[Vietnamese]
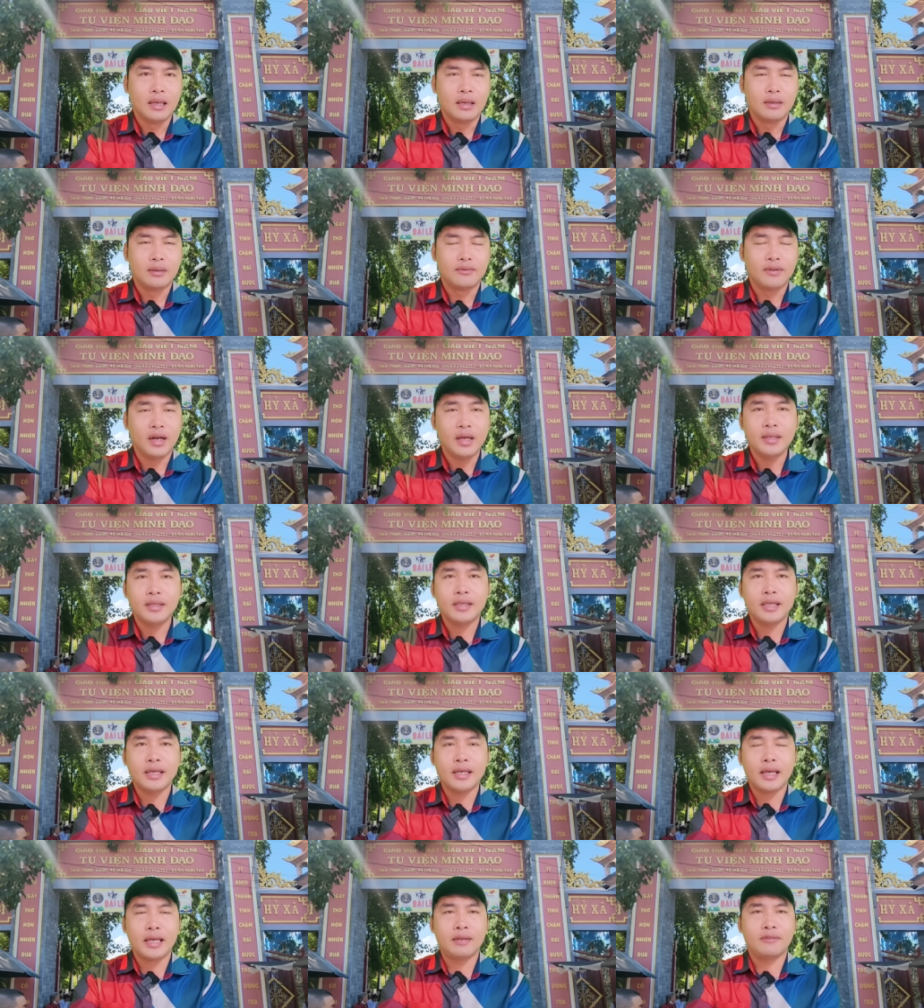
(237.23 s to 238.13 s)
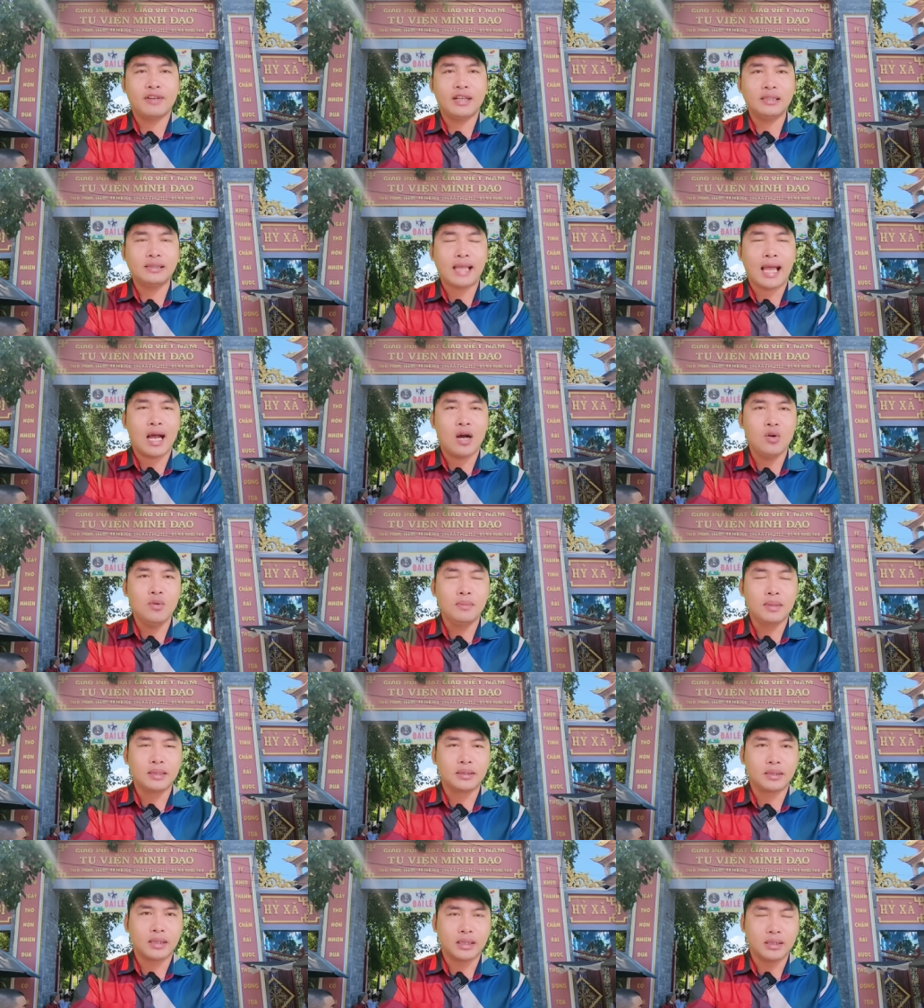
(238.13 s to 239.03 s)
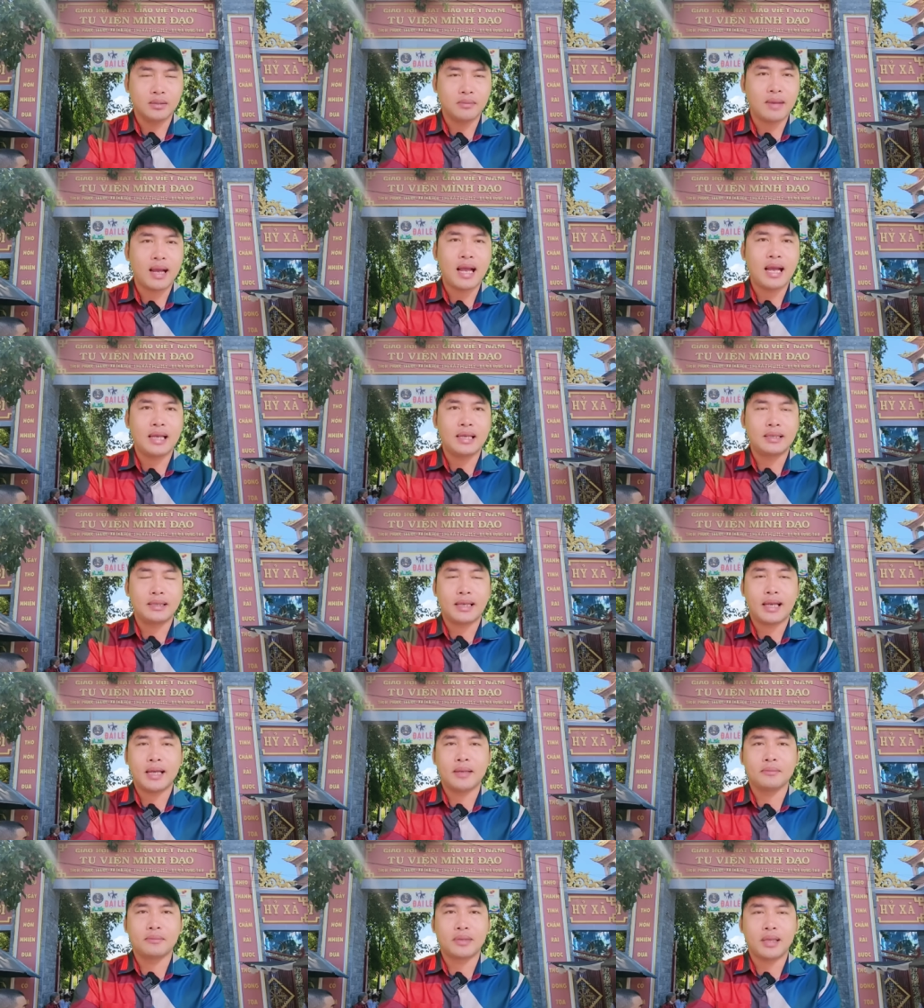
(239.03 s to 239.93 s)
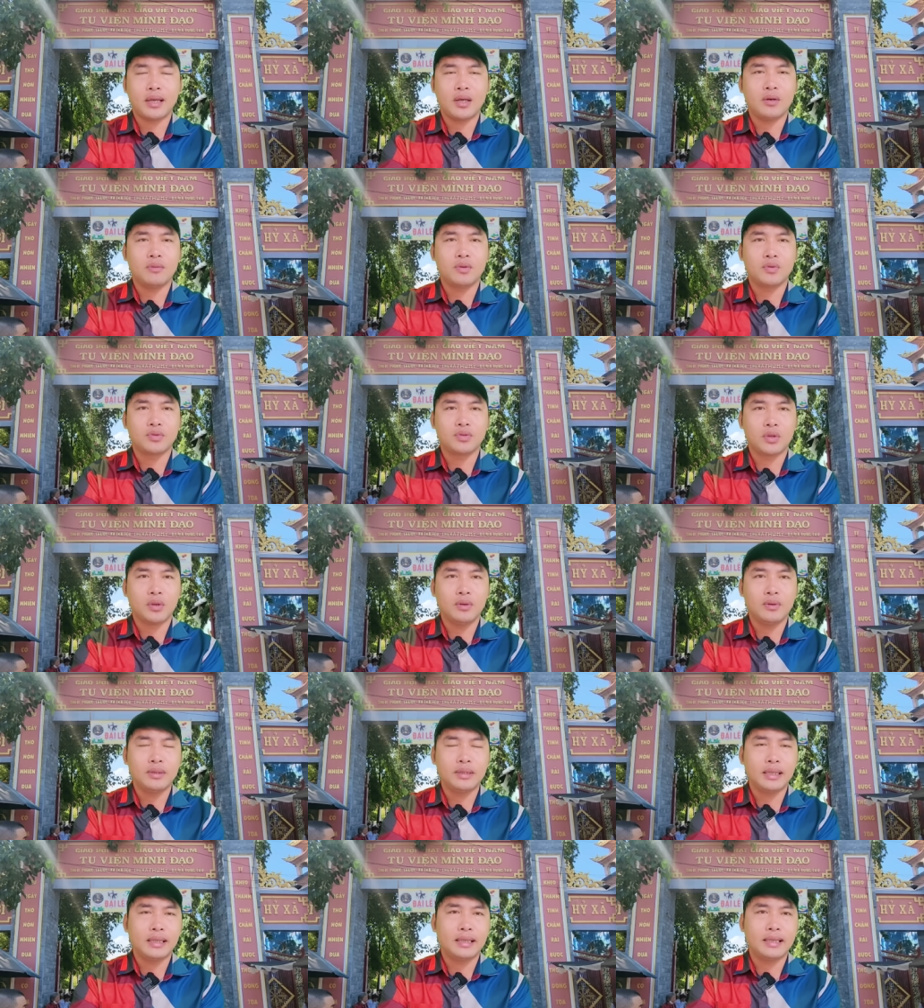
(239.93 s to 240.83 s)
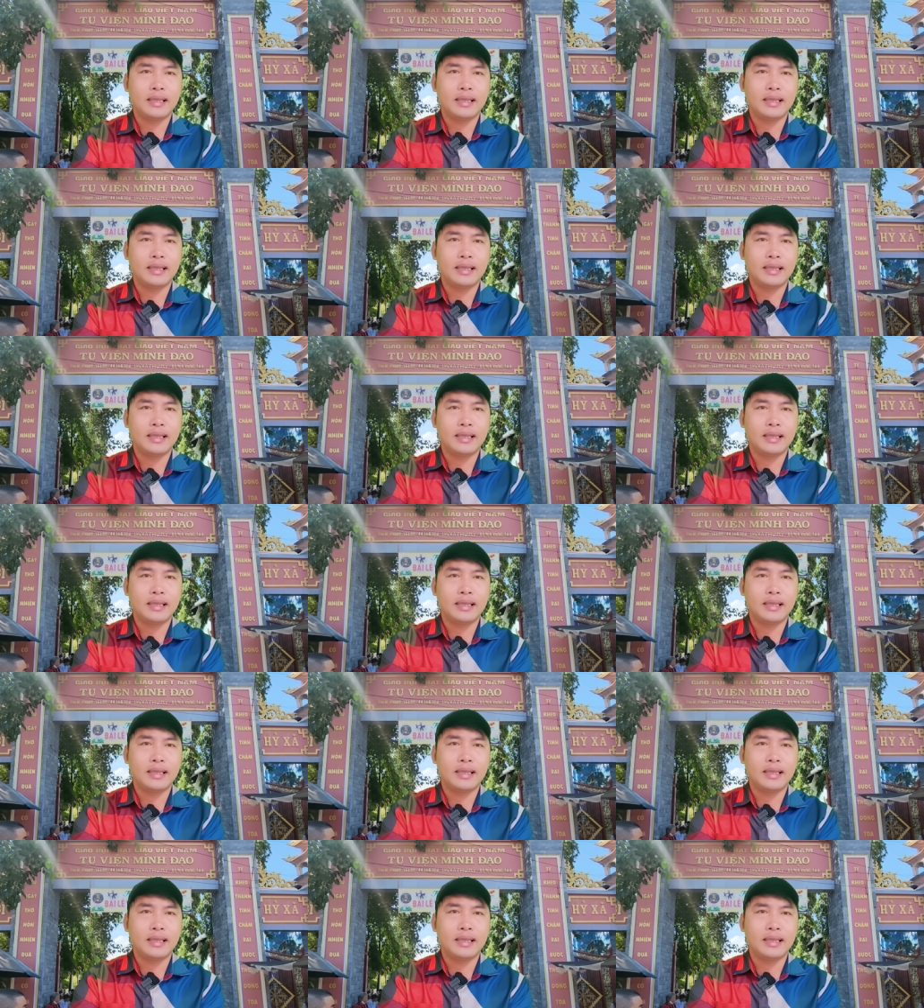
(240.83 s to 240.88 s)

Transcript: với chiếc y phấn tảo mình tự may kèm theo một số những cái